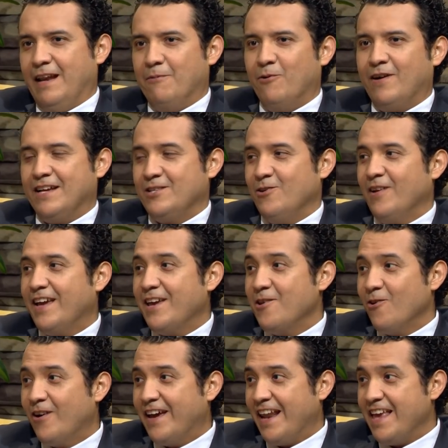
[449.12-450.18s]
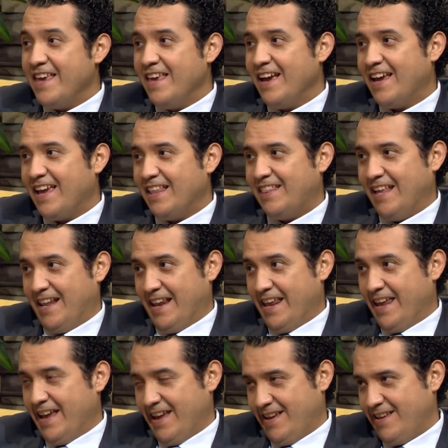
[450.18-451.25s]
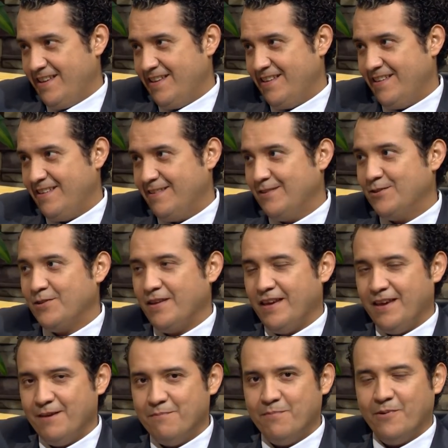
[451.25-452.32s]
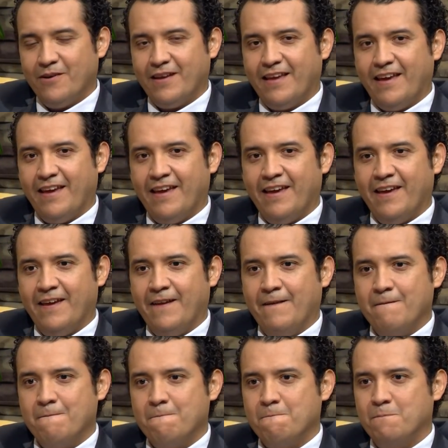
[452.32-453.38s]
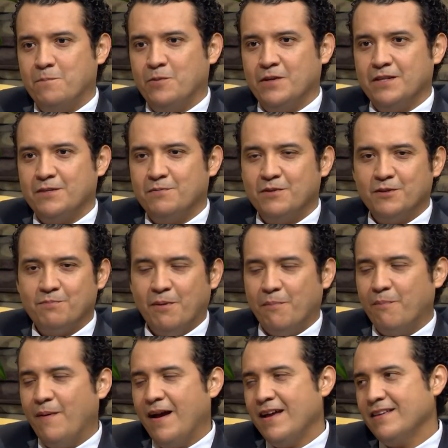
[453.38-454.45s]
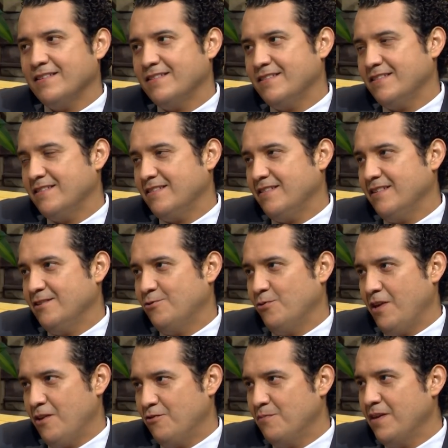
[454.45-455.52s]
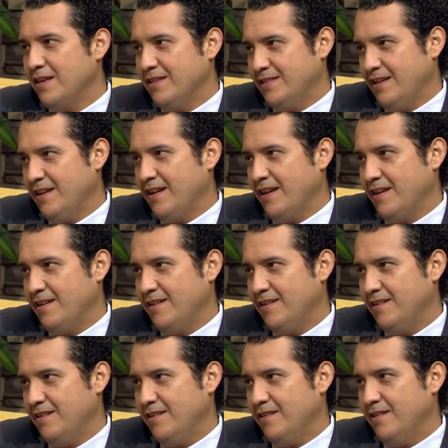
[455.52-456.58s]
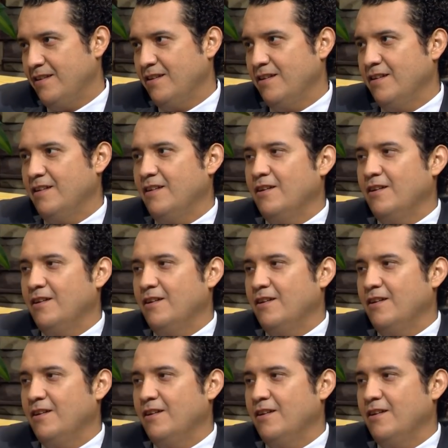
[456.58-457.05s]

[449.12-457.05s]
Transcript: La vocación que yo creía que tenía. ¿Ah, sí? Sí, porque pues mis papás estudiaron medicina. Los dos eran